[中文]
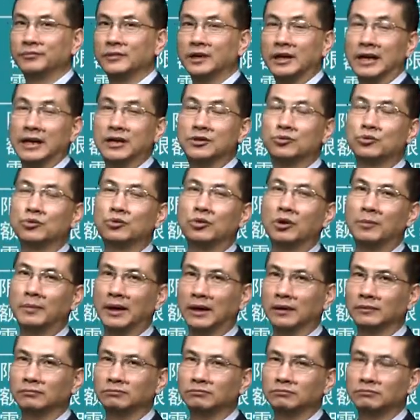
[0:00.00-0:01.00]
刚才说过
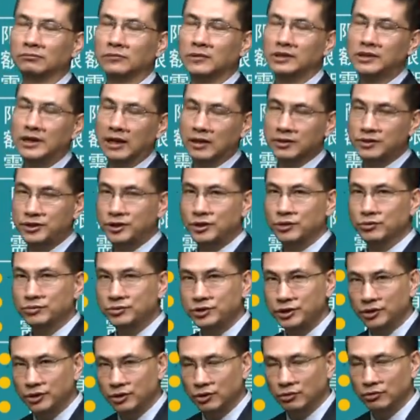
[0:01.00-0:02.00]
嘛，向金融
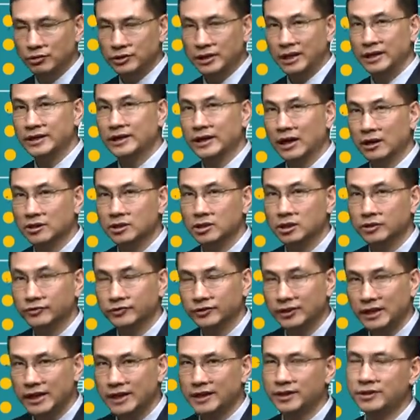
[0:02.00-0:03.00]
机构向银行支付
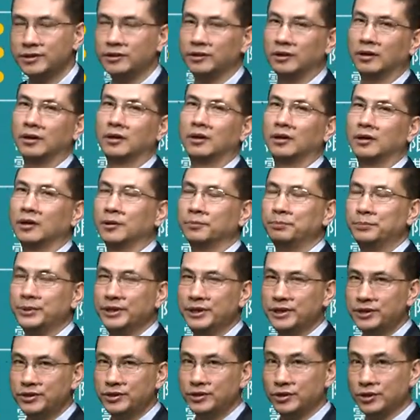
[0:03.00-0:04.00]
的利息，
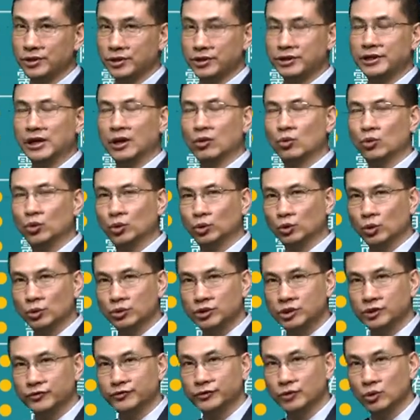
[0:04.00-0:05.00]
比起向股东
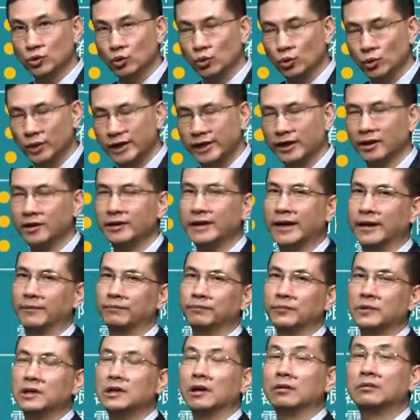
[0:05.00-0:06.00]
支付的股利而言
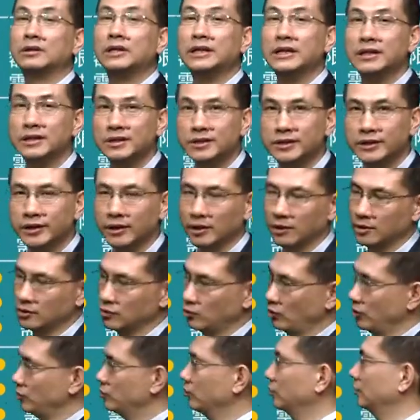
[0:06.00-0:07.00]
要低一些，
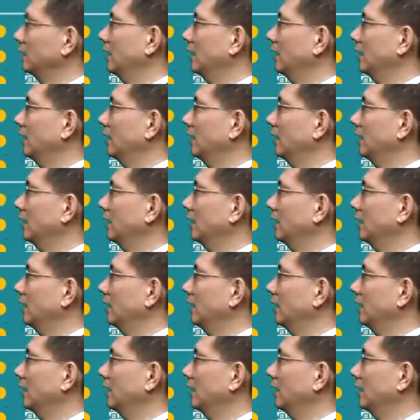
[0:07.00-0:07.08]
所以说